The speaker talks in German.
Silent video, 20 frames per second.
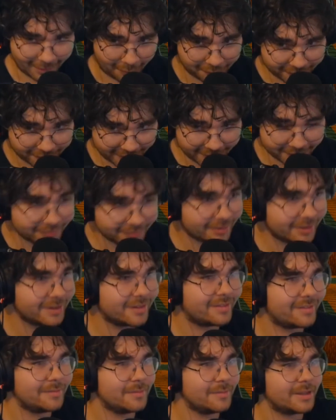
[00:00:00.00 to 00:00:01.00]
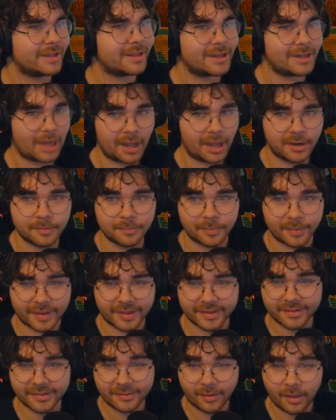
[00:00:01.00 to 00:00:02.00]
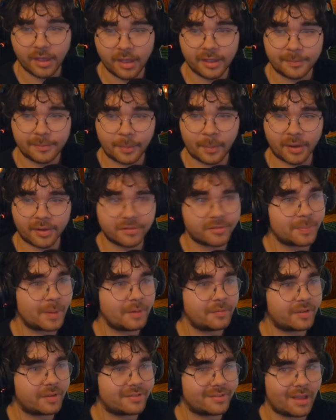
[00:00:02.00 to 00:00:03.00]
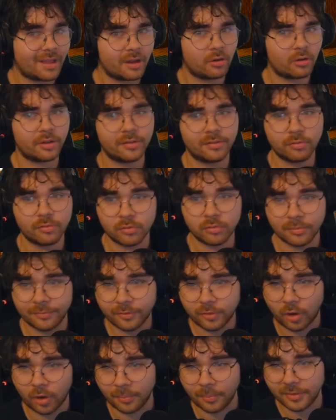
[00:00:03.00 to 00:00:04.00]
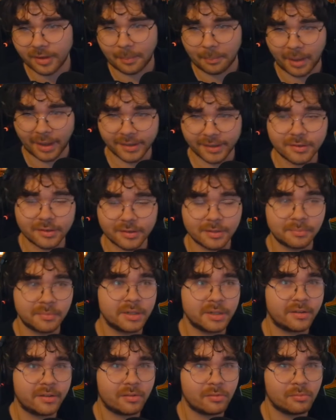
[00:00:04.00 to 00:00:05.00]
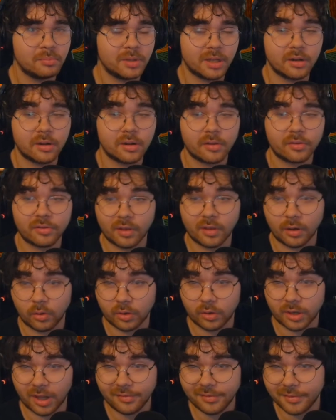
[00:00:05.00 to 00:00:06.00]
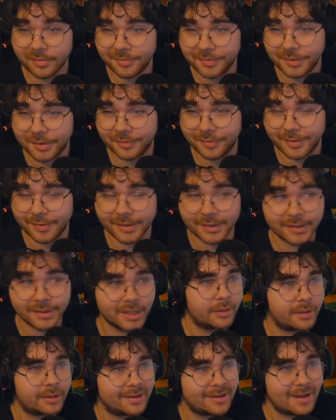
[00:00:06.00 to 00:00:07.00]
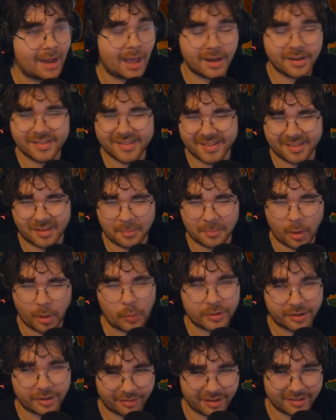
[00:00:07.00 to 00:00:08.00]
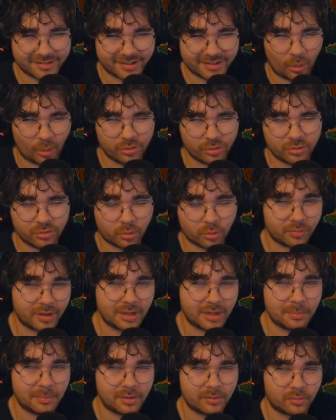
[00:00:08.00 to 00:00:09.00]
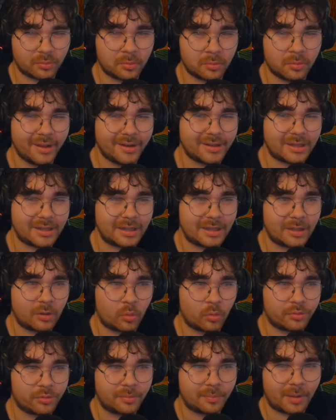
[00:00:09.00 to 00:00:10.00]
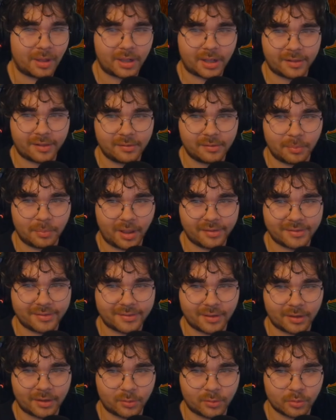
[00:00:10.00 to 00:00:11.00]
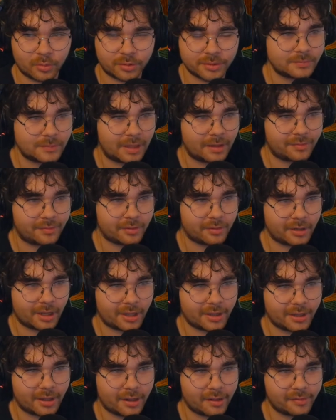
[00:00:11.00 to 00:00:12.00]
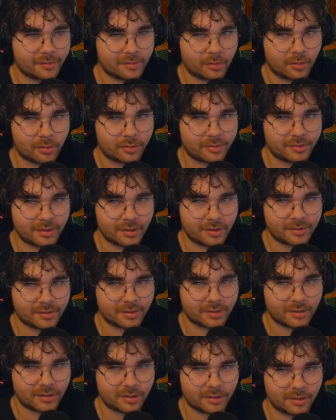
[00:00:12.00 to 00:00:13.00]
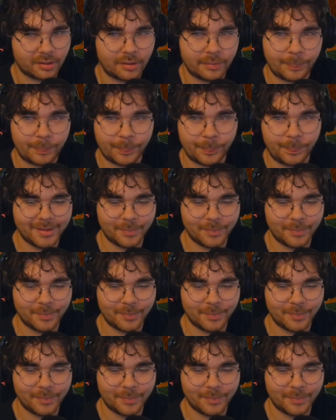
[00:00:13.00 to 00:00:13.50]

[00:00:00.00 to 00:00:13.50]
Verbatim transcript: Auf jeden Fall eine ziemlich kleine Base. Ich bin mal gespannt, was da noch in Zukunft kommt. Er meinte nämlich zu mir, dass da noch ganz schön viel fehlt. Klein ist jetzt aber auch der falsche Ausdruck, wenn ich mir so die große ba ganze Basis angucke. Ist von daher also noch sehr, sehr ähm,